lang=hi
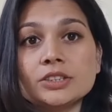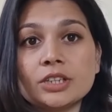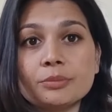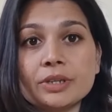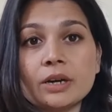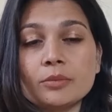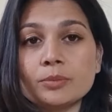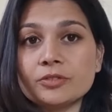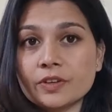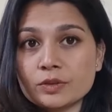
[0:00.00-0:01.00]
जब भी हम
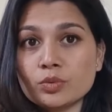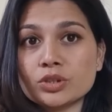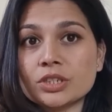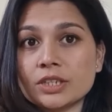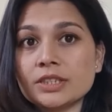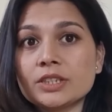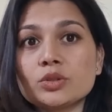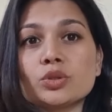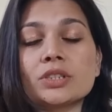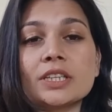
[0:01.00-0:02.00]
फेस वॉश करते हैं
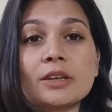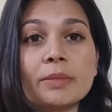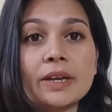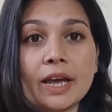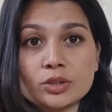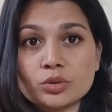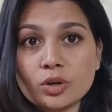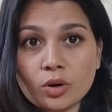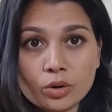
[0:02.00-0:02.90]
जो स्किन में नेचुरल